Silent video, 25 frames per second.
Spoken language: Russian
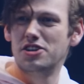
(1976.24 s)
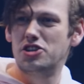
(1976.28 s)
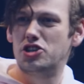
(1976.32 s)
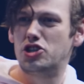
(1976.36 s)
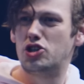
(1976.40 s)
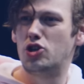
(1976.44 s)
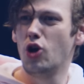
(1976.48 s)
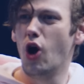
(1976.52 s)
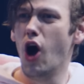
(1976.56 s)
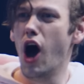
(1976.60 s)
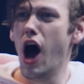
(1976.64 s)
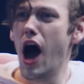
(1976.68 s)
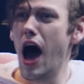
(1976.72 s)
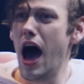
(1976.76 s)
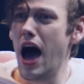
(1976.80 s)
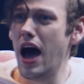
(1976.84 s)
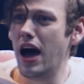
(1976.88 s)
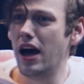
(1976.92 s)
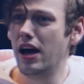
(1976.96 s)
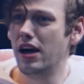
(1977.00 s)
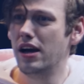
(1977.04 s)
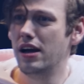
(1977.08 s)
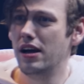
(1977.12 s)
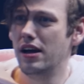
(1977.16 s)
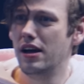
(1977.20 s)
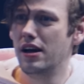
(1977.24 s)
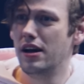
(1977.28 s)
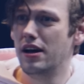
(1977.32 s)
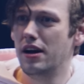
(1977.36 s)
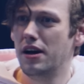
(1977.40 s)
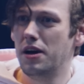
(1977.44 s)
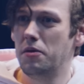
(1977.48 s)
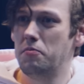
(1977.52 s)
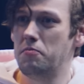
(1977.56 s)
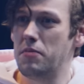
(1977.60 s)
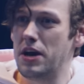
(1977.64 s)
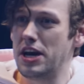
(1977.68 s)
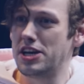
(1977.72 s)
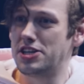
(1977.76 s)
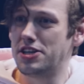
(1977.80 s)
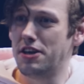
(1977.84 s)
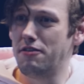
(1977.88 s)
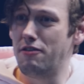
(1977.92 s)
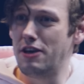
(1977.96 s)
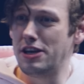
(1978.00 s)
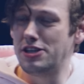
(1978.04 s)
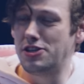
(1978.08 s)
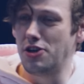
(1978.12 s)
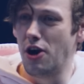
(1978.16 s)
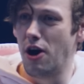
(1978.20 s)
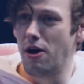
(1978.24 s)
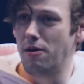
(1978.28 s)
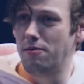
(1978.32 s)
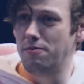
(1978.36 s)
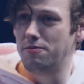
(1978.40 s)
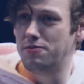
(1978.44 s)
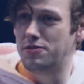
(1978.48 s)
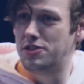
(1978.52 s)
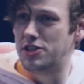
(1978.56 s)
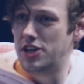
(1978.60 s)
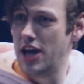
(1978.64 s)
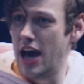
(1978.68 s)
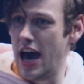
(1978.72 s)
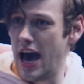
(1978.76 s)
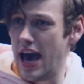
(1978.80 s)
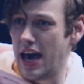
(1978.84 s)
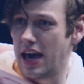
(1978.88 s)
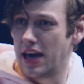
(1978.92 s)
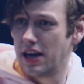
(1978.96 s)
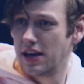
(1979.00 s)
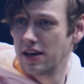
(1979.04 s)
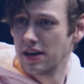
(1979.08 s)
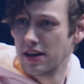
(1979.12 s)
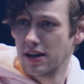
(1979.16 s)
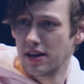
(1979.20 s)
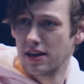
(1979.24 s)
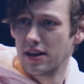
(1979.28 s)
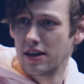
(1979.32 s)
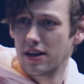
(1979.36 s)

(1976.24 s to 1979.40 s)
Что? Мы же везем чай!